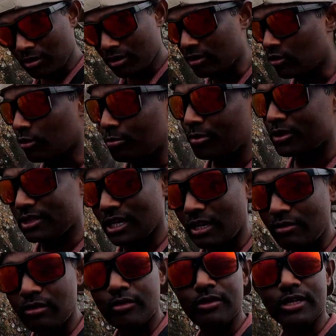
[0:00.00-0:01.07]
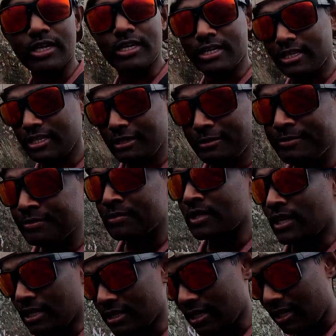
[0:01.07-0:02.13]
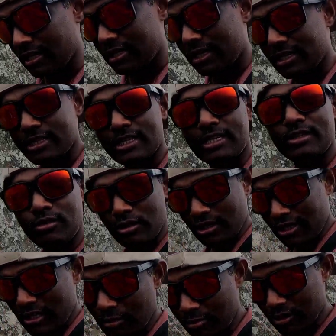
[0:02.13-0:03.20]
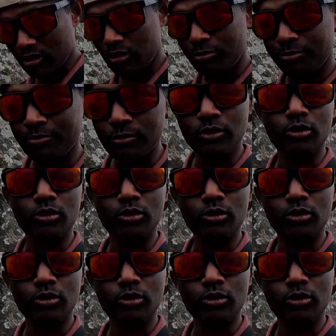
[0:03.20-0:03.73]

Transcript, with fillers: நம்மளுக்கு ரொம்ப தெளிவாக கேட்குது அதனால் கிட்டத்தட்ட ஒரு அதிகபட்சம்